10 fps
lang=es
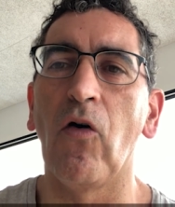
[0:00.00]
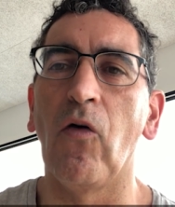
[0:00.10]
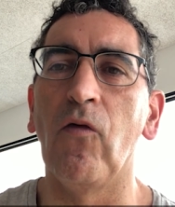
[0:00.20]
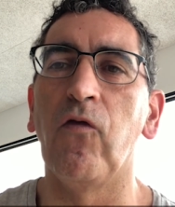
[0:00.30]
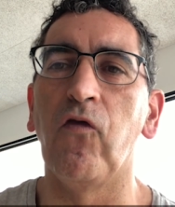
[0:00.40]

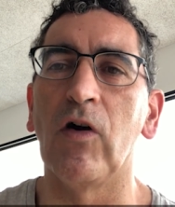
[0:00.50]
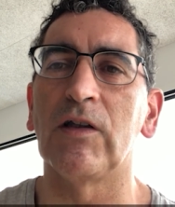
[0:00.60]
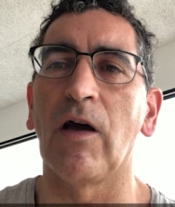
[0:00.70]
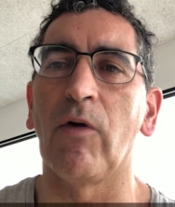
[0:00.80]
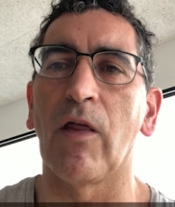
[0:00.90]
un
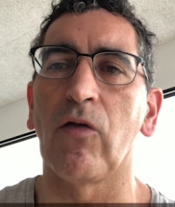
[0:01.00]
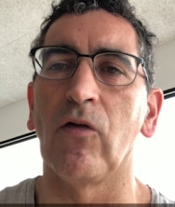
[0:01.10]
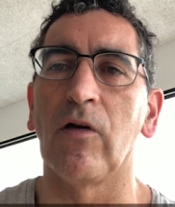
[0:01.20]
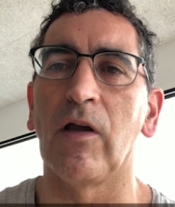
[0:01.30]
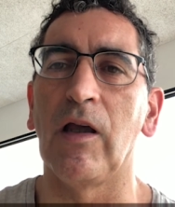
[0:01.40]
fuerte abrazo
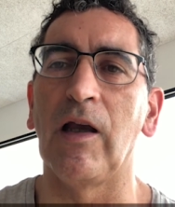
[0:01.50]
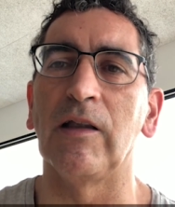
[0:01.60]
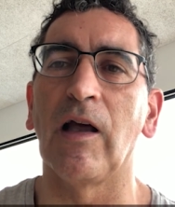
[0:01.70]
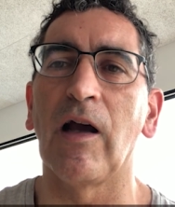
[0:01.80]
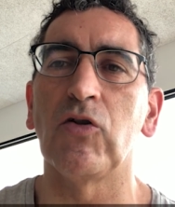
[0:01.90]
y que
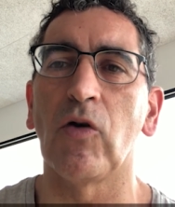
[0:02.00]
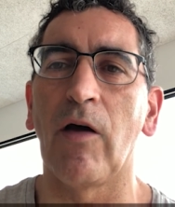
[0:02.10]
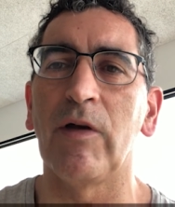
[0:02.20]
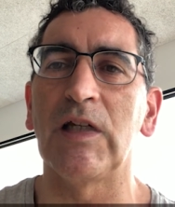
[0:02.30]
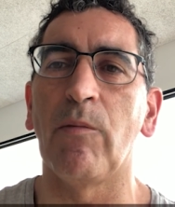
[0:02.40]
tengáis una
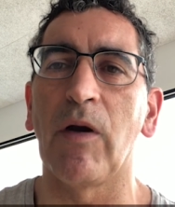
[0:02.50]
bella